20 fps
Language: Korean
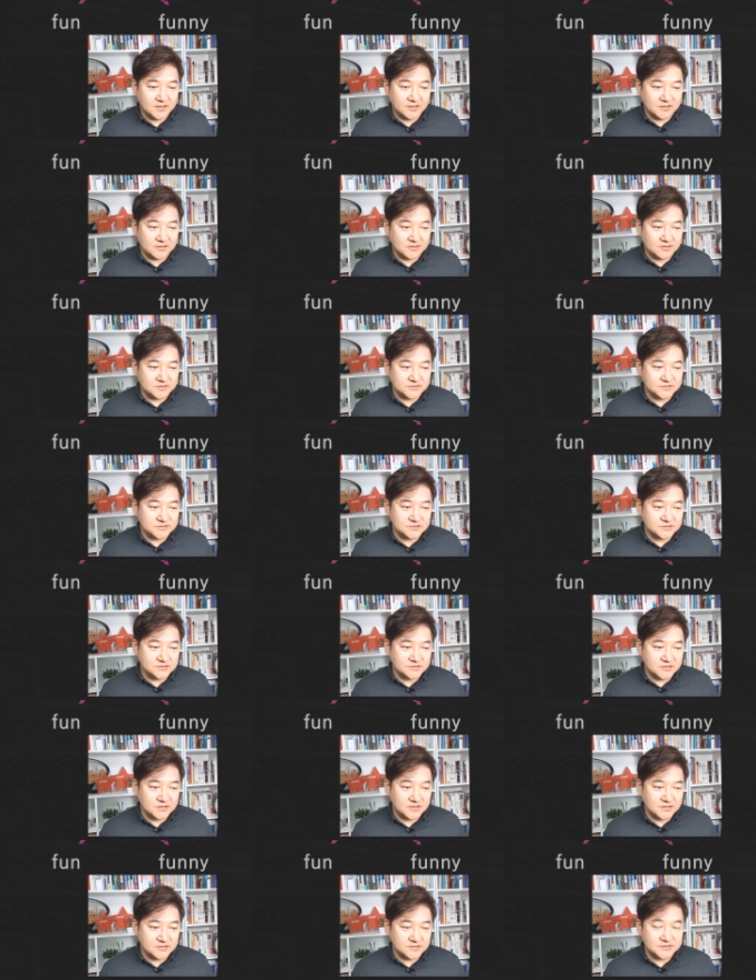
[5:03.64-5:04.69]
어,
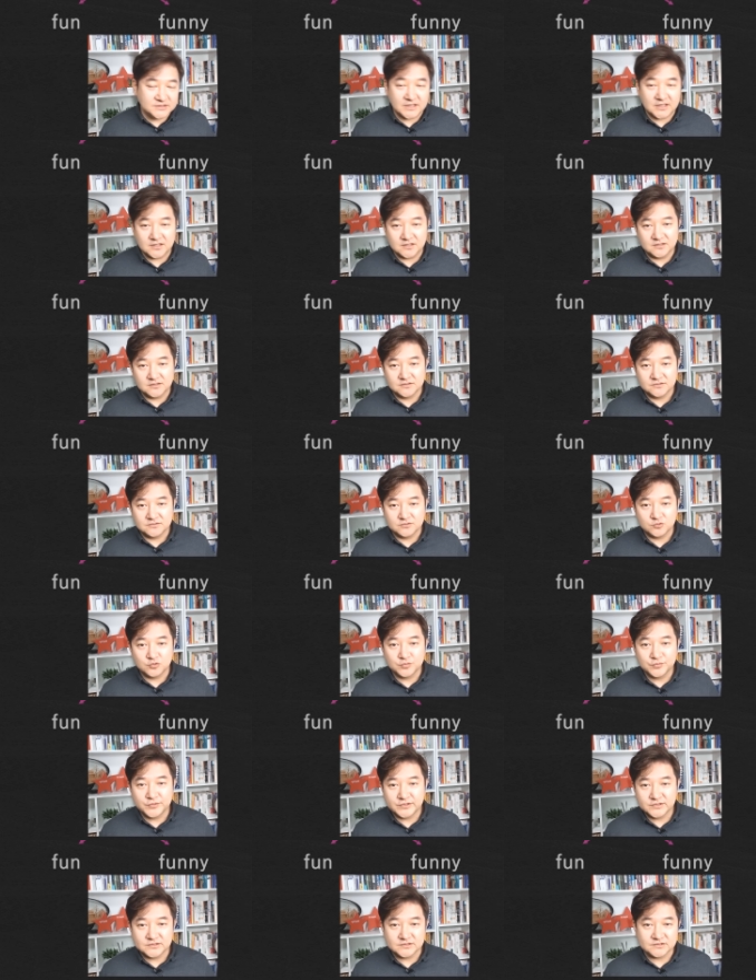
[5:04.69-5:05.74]
쓰실 때는 잘
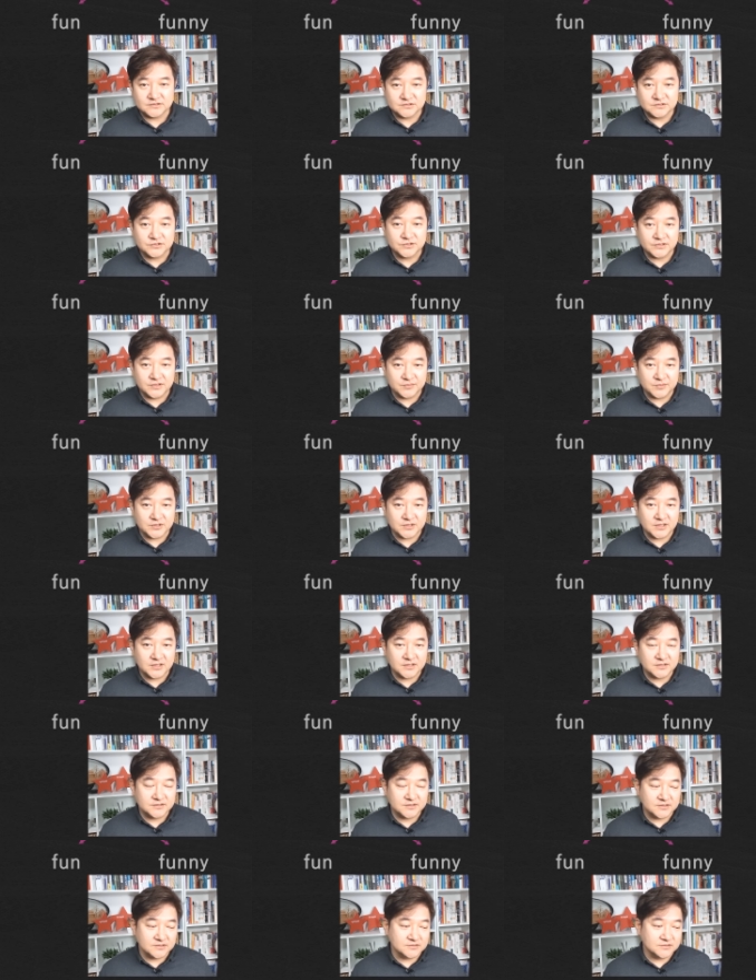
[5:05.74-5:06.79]
구별해서 쓰셔야
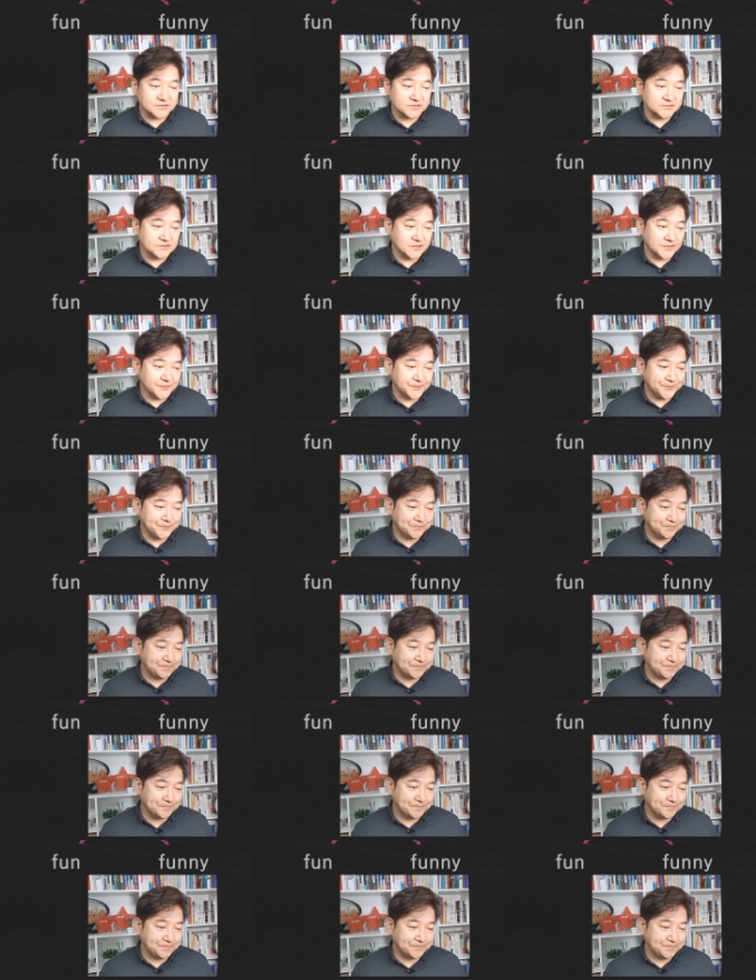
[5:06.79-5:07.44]
됩니다. 예를 들어서